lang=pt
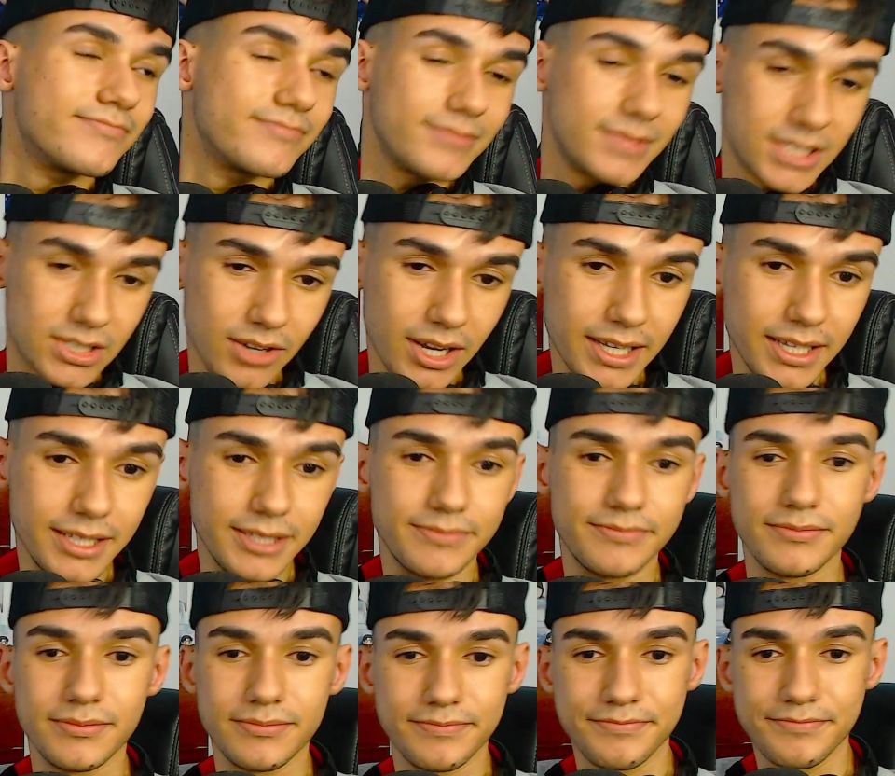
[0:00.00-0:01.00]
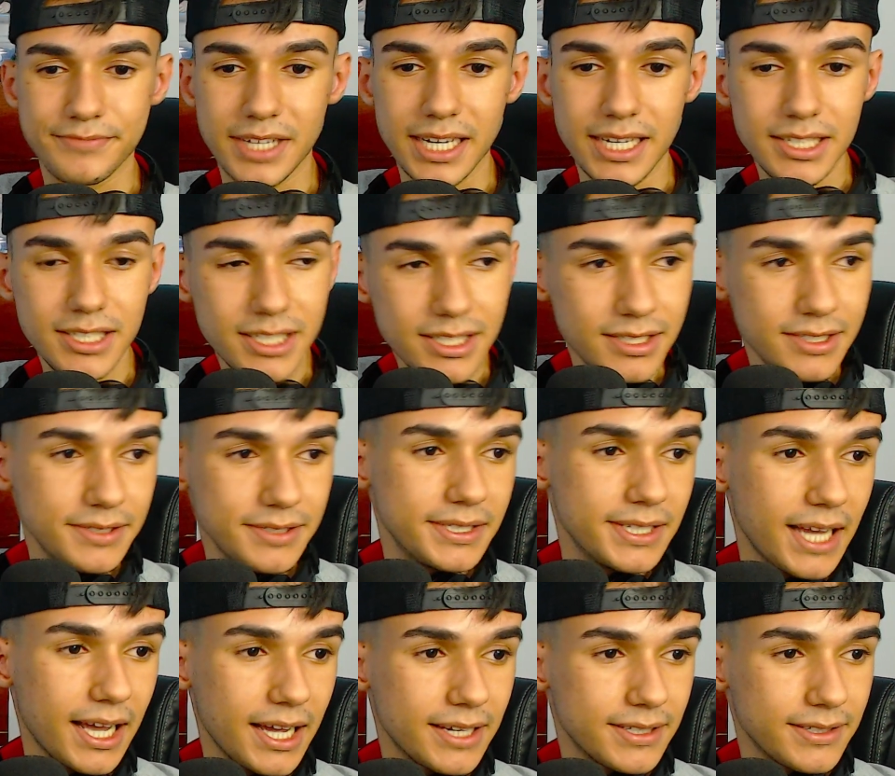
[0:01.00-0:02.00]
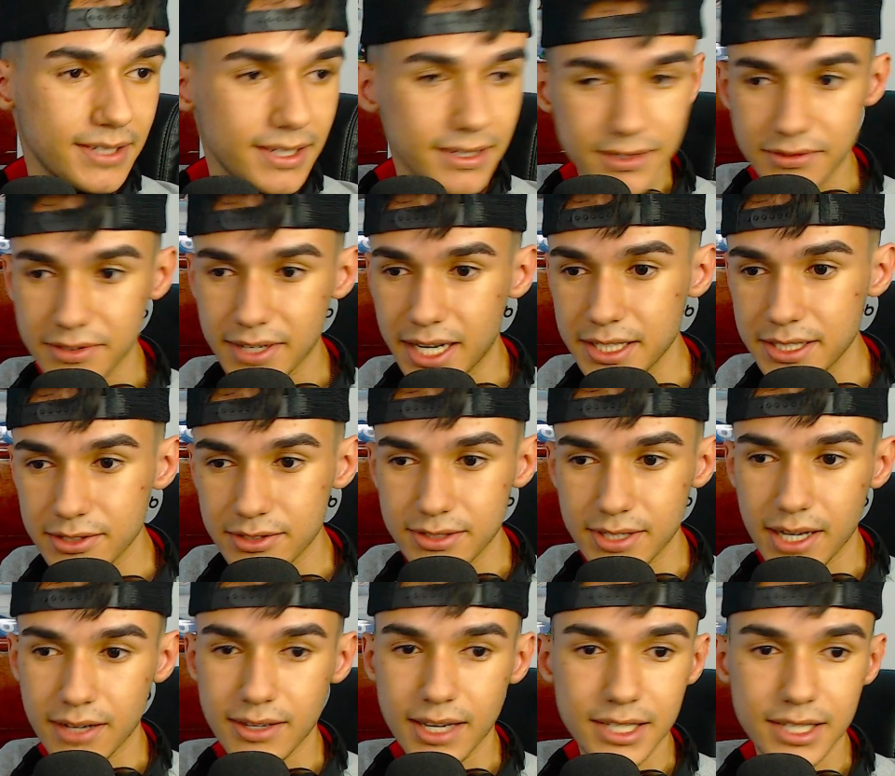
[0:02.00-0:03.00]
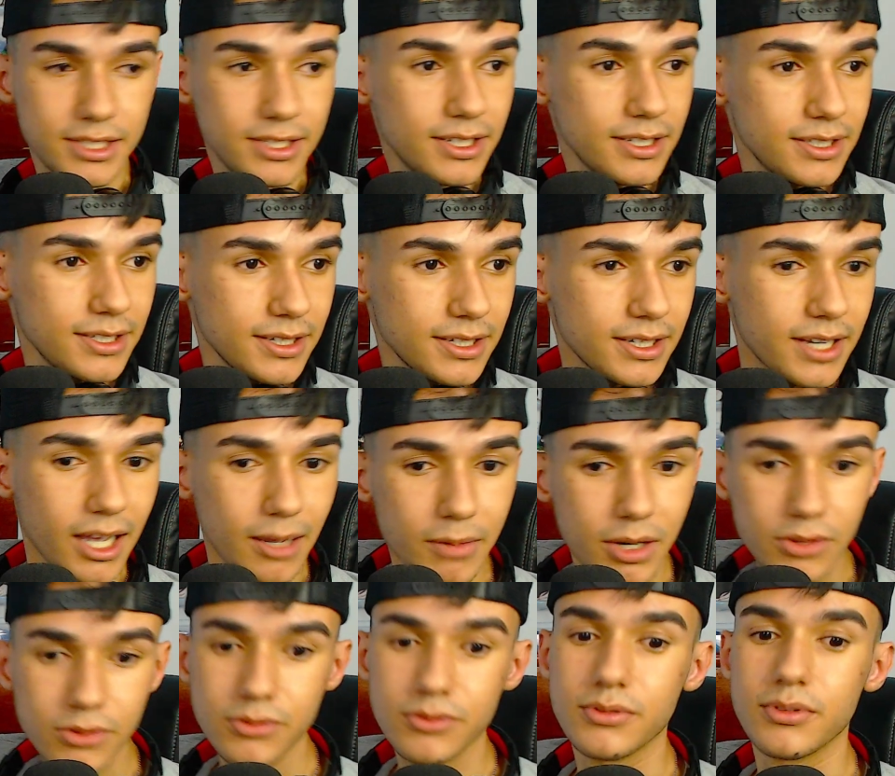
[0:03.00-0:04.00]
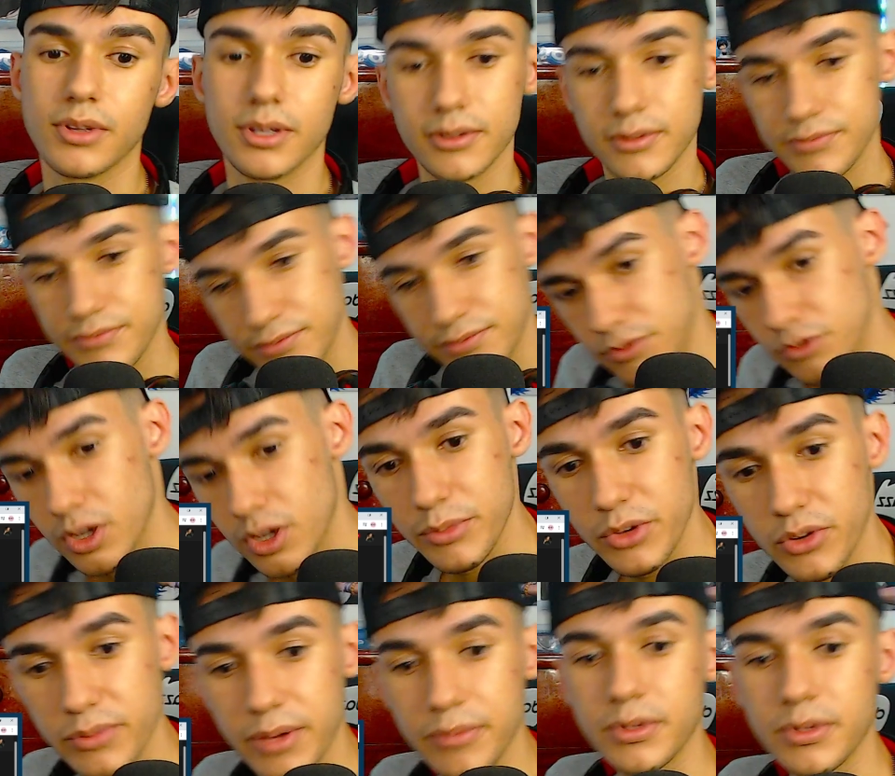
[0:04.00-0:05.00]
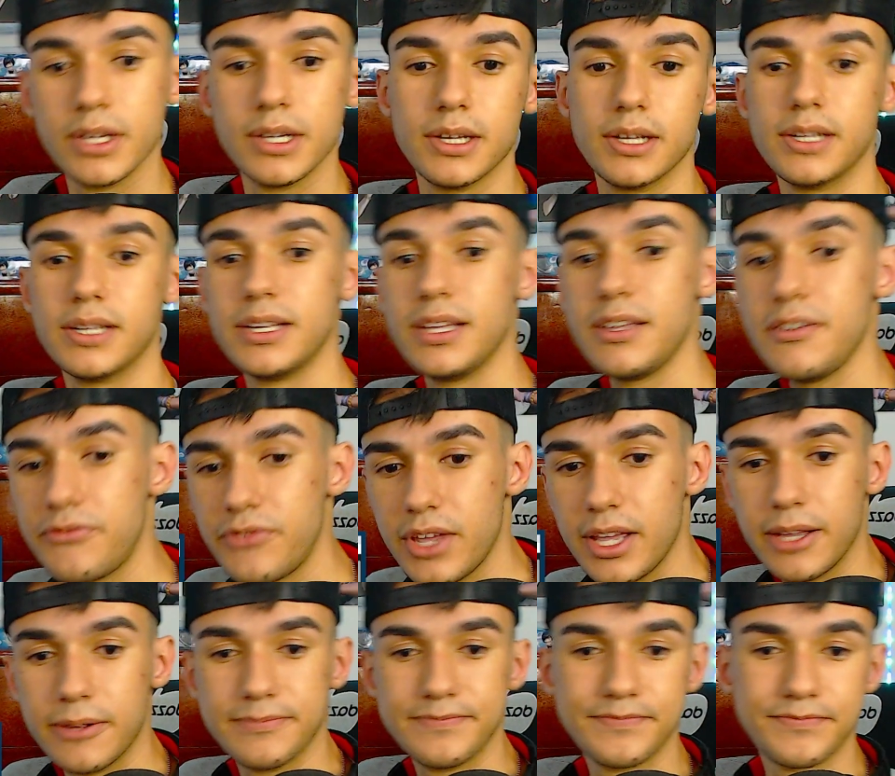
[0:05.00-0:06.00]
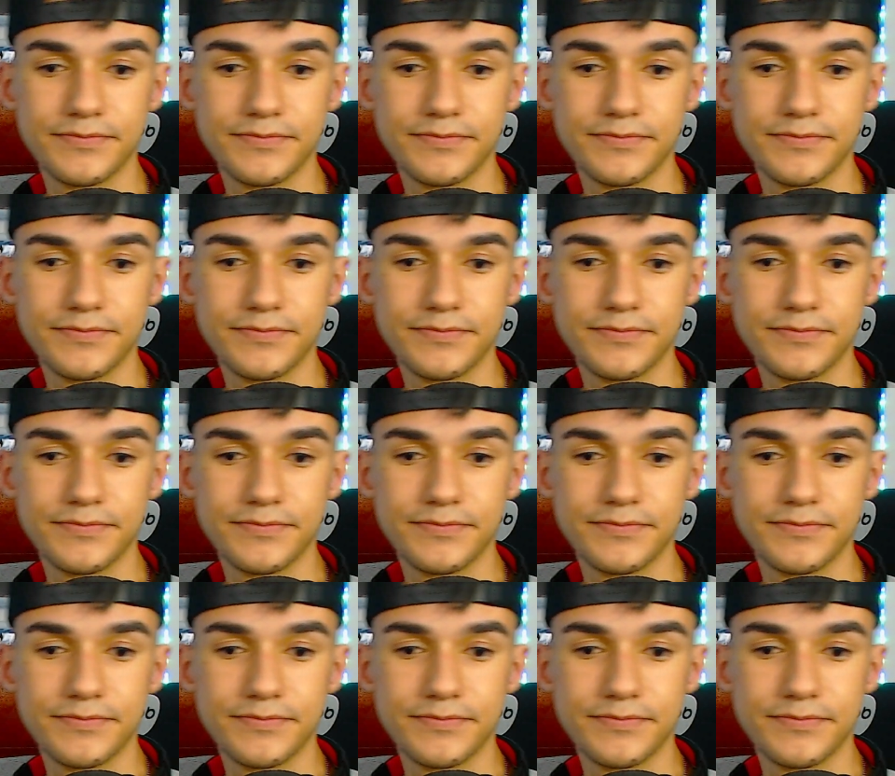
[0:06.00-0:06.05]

Isso aí. Além de, de, de ficar enchendo o saco latino, quebra tudo. Não é mil mesmo. Enfim.